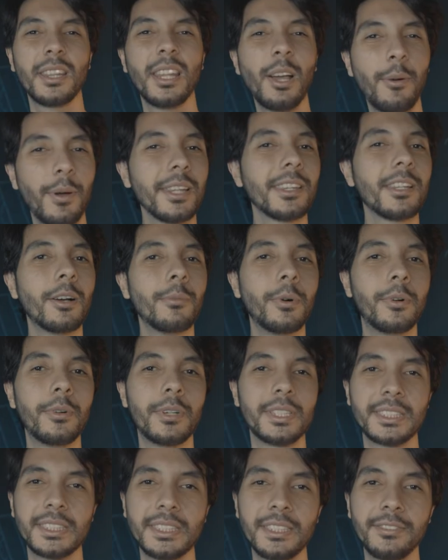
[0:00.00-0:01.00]
não é tão bom
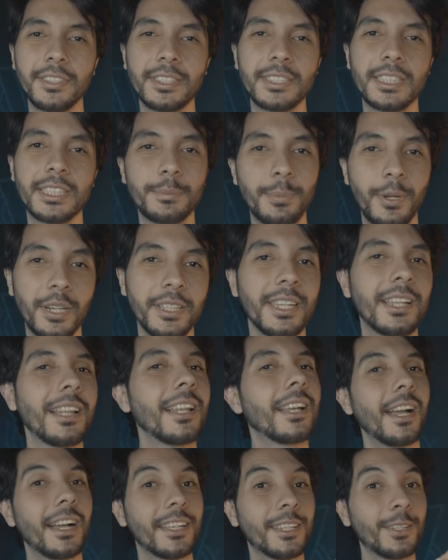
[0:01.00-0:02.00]
assim, vocês podem
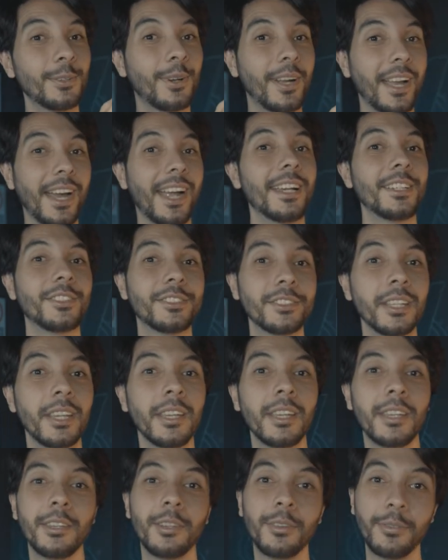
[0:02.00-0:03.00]
clicar aqui no card
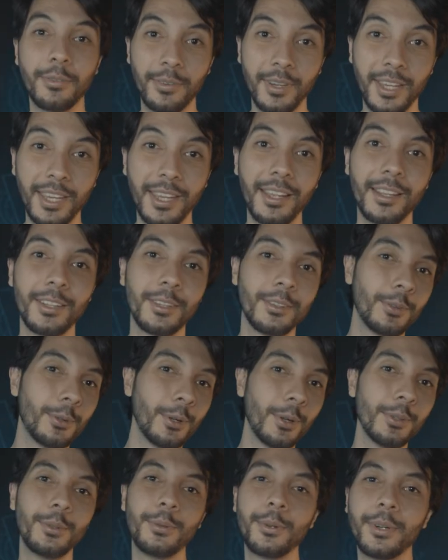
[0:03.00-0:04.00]
e ver
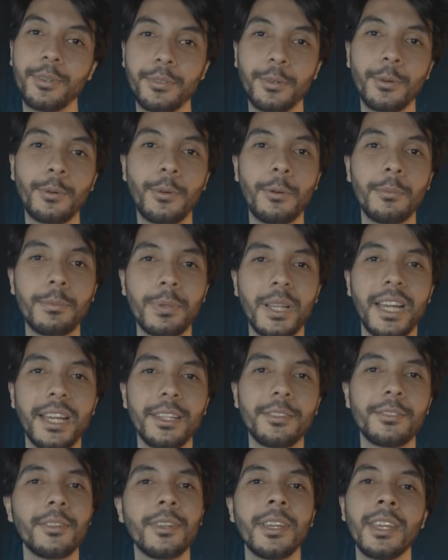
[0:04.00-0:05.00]
todo o review
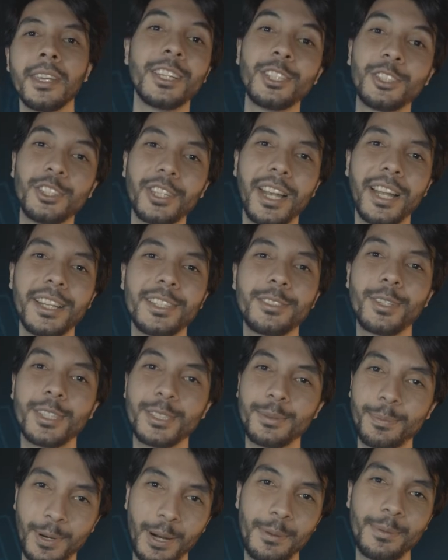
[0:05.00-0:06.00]
completo e tirarem
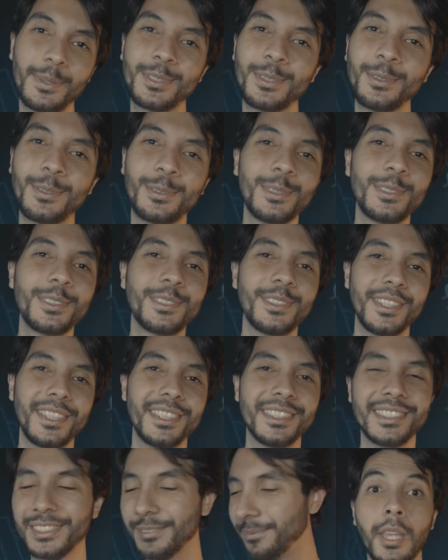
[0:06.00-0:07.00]
suas próprias
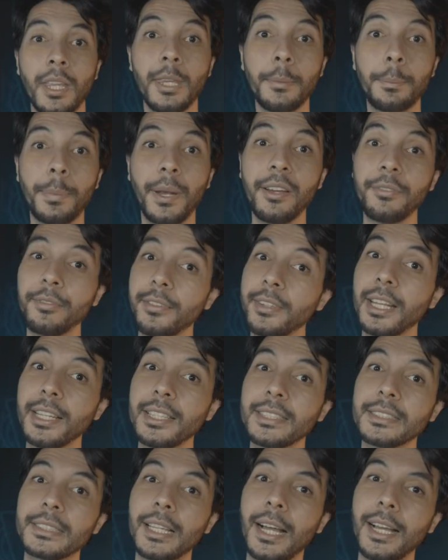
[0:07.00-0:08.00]
conclusões. E para
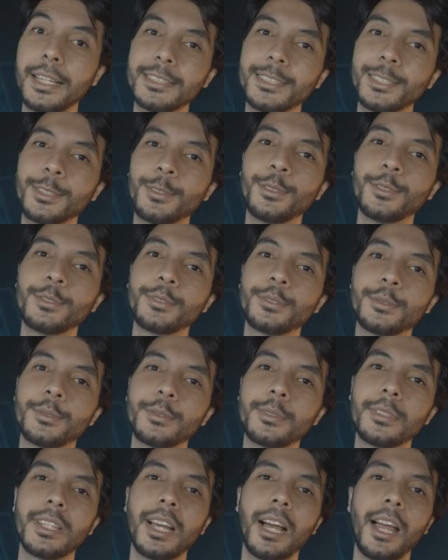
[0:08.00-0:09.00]
finalizar esse
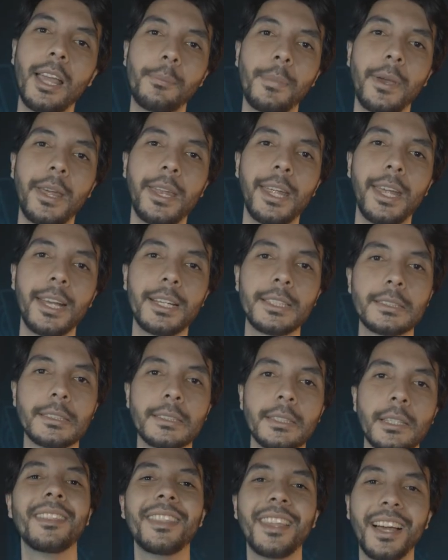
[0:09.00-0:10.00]
conjunto da
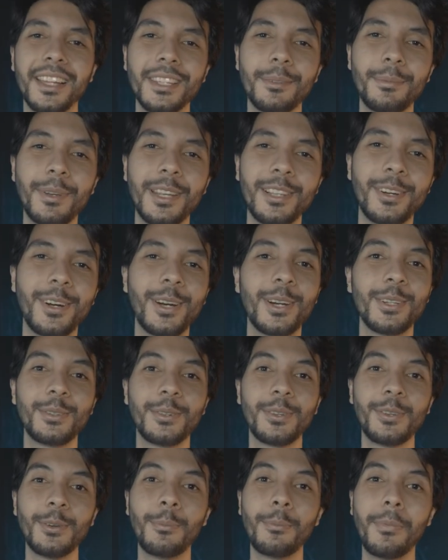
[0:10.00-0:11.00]
HyperX, nada melhor do
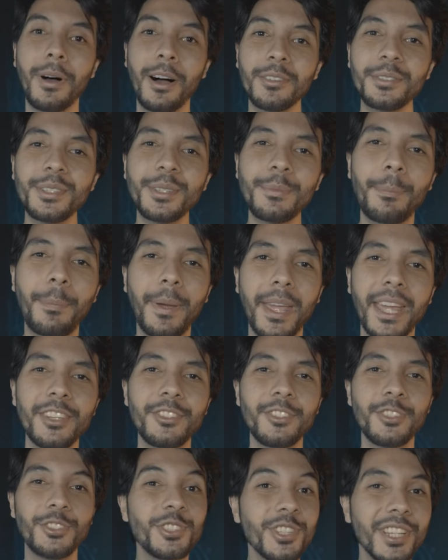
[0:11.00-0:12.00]
que o um
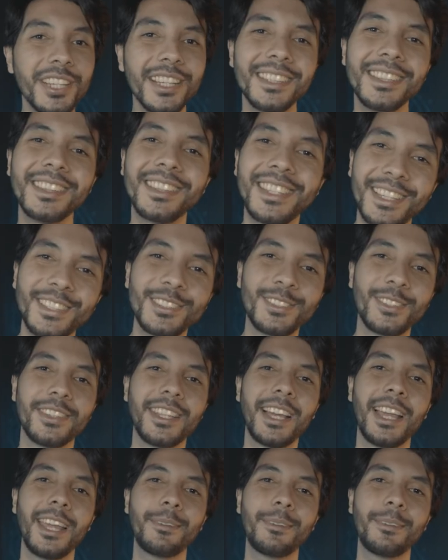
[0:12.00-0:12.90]
mousepad gigantesco da